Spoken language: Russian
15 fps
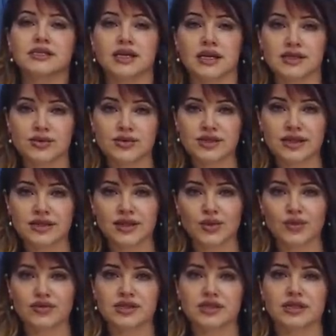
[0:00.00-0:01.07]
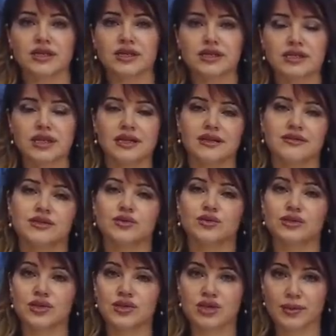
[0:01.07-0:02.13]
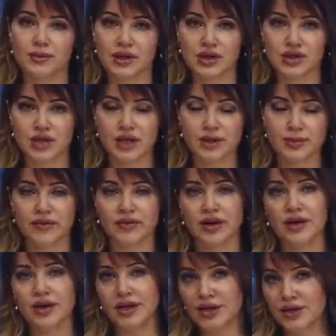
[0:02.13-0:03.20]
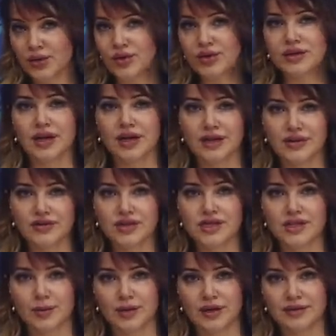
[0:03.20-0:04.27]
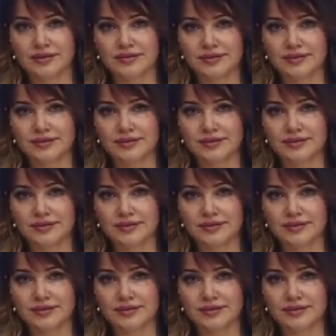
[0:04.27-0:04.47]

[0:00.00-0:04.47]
Здравствуйте, это новости Дагестана в студии Джамиля Шарипова и коротко о главных темах.